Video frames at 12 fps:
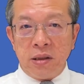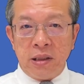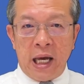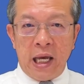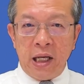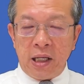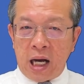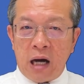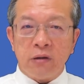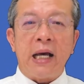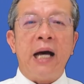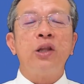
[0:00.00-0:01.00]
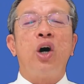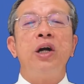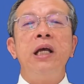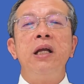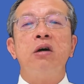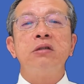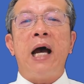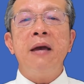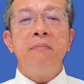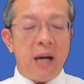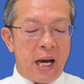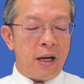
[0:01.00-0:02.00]
ในข่าวสารตอนนี้เราใช้
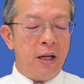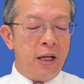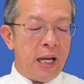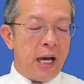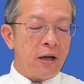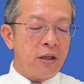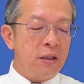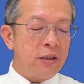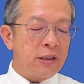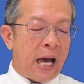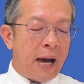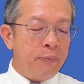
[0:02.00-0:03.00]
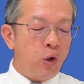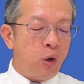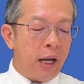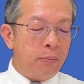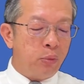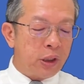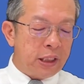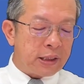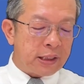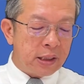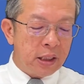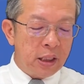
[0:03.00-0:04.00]
มากเลยนะ ก็คือ 3 โยฮันบทที่
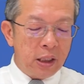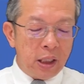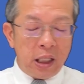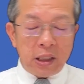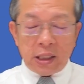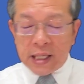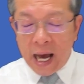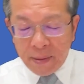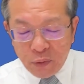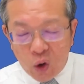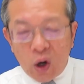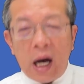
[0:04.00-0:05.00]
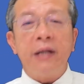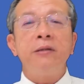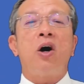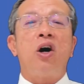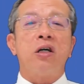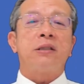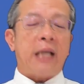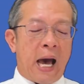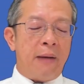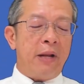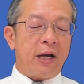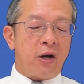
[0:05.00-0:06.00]
3โยฮันข้อ
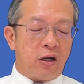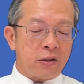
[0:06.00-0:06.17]
3 และข้อ